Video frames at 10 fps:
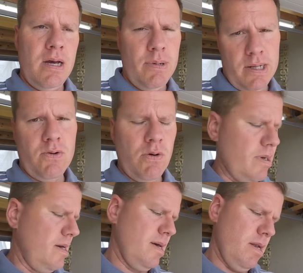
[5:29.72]
Aber dazu kommen
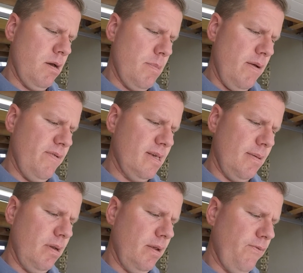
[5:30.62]
wir nachher nochmal, wie es
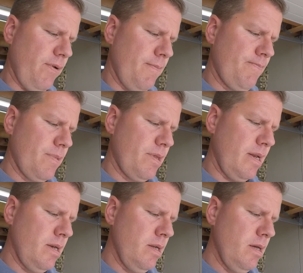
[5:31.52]
ablief.
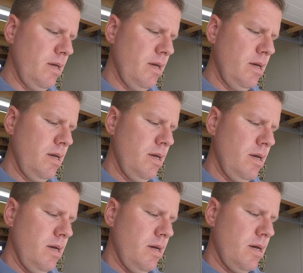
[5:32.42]
Dann,
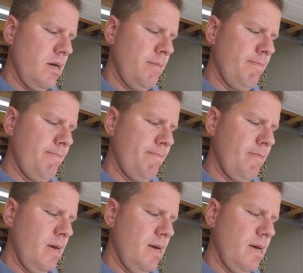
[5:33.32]
ähm,
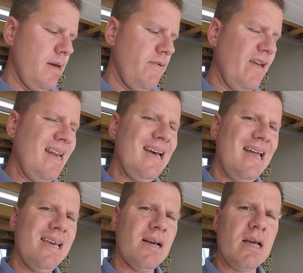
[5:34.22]
wenn der
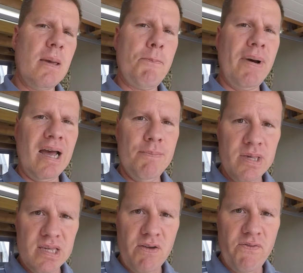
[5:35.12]
Anhänger
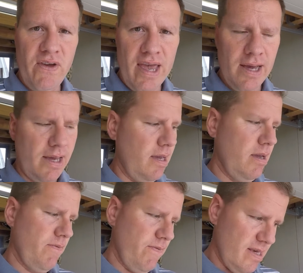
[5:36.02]
gebremst wäre,
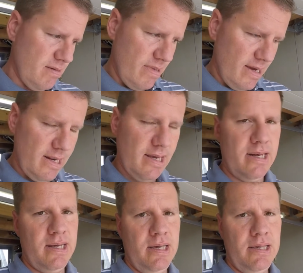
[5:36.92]
was meine ja
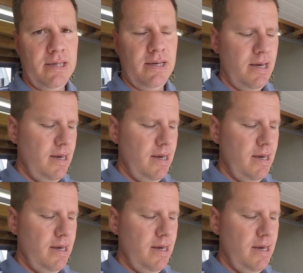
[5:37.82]
nicht ist,